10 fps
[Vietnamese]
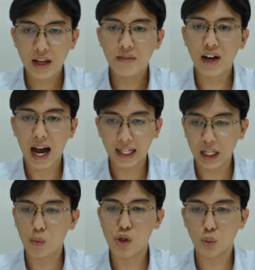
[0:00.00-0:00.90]
Và hành
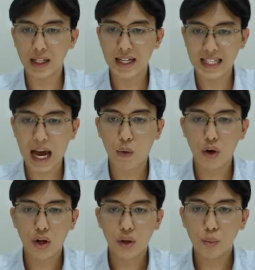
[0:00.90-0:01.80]
động của chúng ta ra sao?
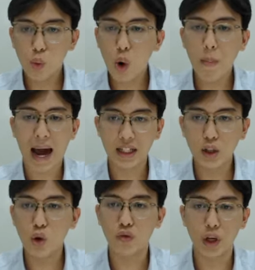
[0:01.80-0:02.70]
Mua bán
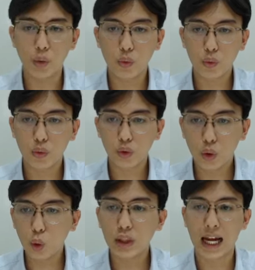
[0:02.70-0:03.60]
những cổ phiếu
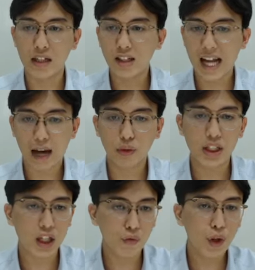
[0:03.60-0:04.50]
cụ thể như thế nào thì
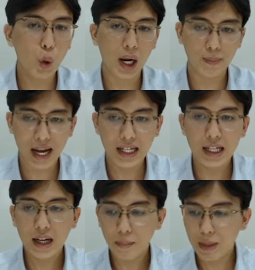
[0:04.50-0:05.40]
trong video ngày hôm nay
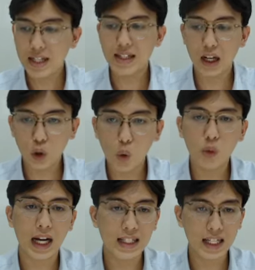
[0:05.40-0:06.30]
mình sẽ
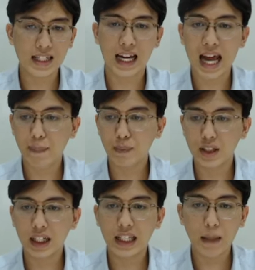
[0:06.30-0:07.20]
cùng các anh chị giải đáp
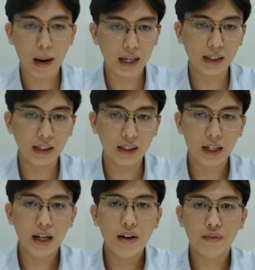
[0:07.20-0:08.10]
những cái thắc mắc.
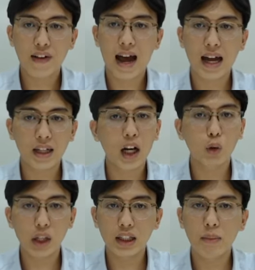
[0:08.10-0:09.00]
Và lần
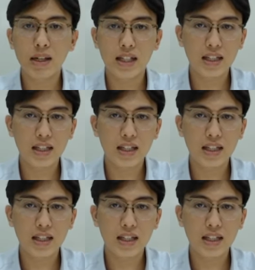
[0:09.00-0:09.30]
đầu tiên thì mình xin